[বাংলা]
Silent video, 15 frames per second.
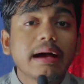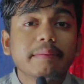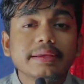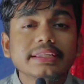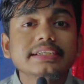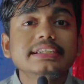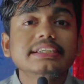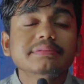
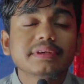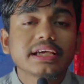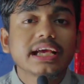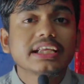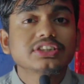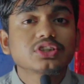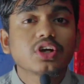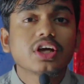আমাদের টিমে
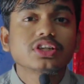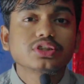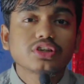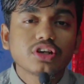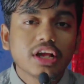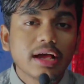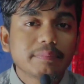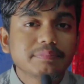কাজ করার
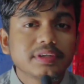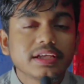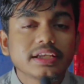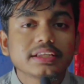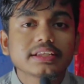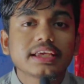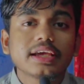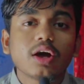জন্য
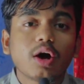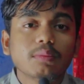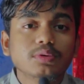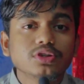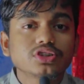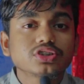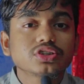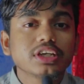আপনাকে
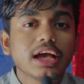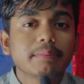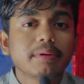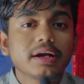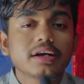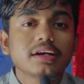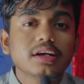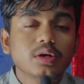অবশ্যই
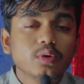আমার